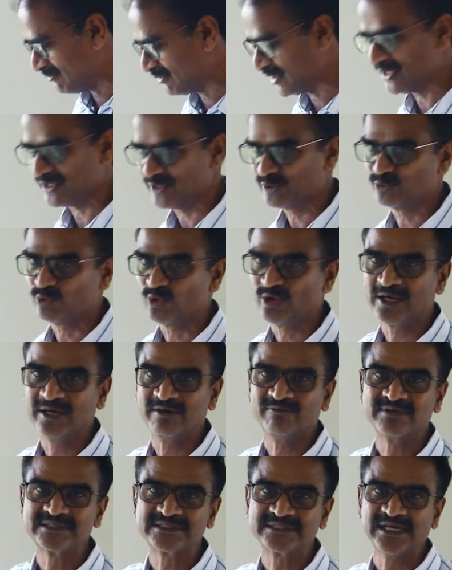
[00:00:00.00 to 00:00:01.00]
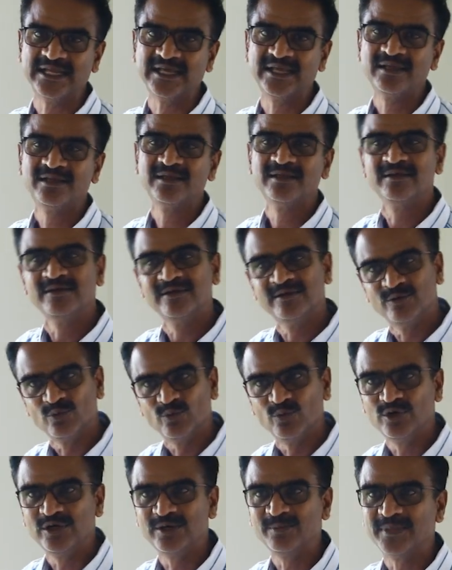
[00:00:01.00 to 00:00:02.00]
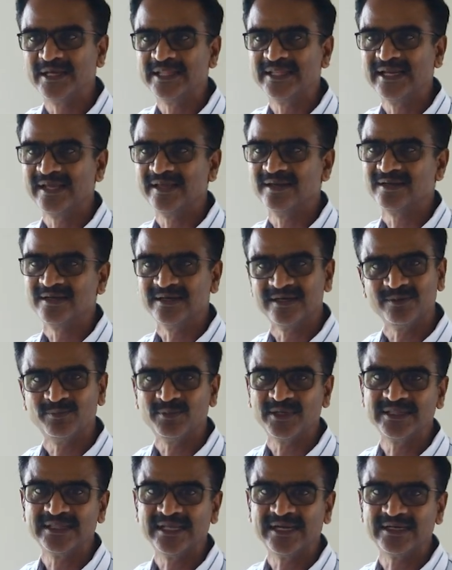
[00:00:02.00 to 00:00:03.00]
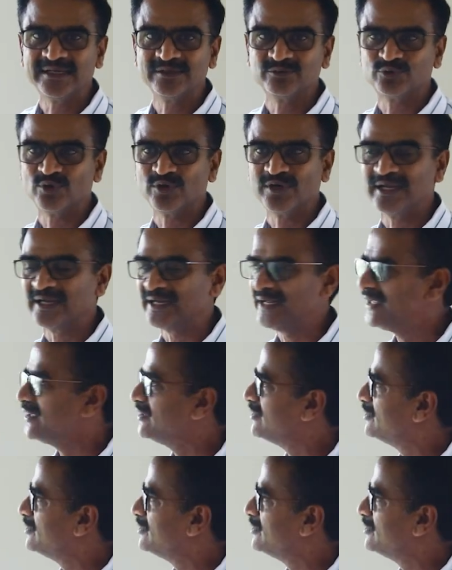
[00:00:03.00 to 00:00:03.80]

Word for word: அவங்களுக்கு தோணலை ஃபஸ்ட்டில் ஃபுட்டு மாதிரியே இருக்கிற மாதிரி தான் எனக்கு சொன்னாங்க